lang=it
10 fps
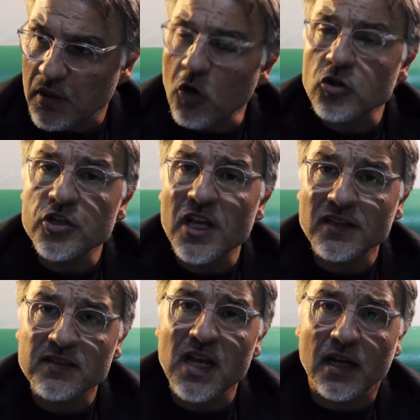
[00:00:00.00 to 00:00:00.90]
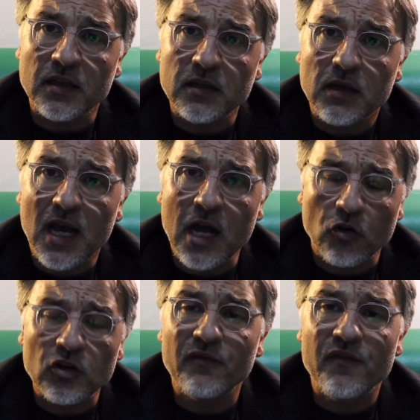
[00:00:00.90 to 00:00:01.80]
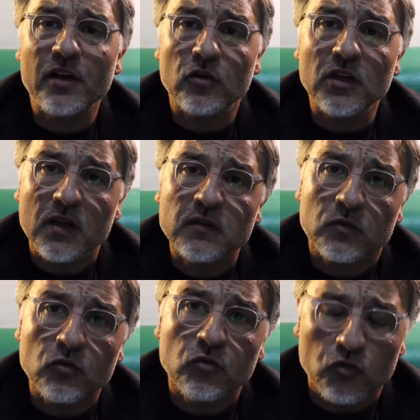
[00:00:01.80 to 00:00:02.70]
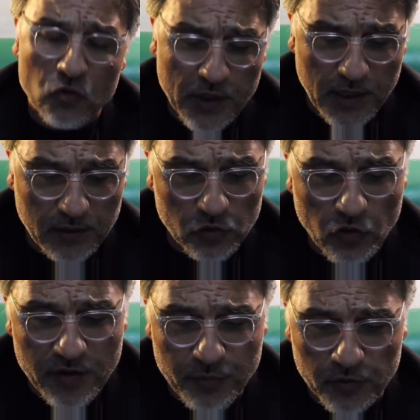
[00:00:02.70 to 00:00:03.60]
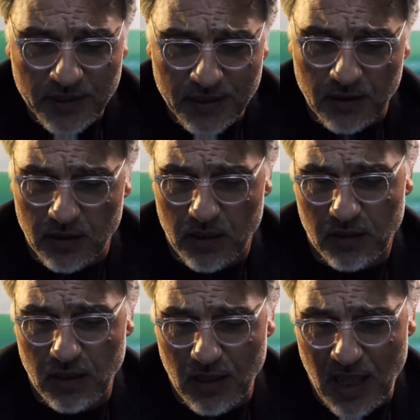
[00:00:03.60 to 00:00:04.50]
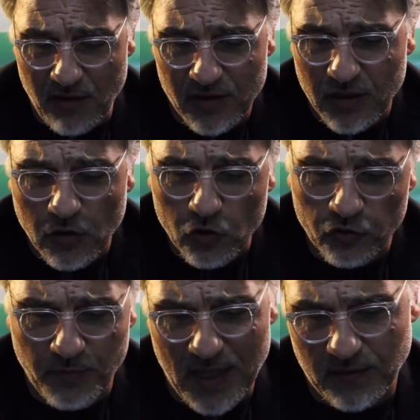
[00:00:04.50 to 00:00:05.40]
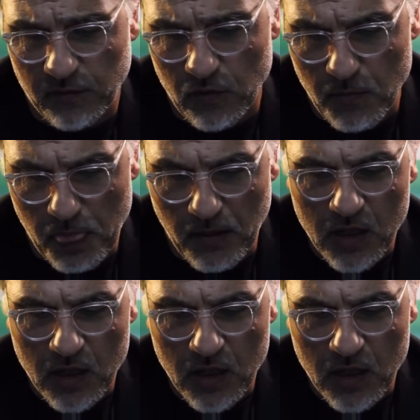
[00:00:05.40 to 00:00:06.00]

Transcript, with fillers: oggi gli anziani hanno davvero delle strutture dove poter avere il loro spazio?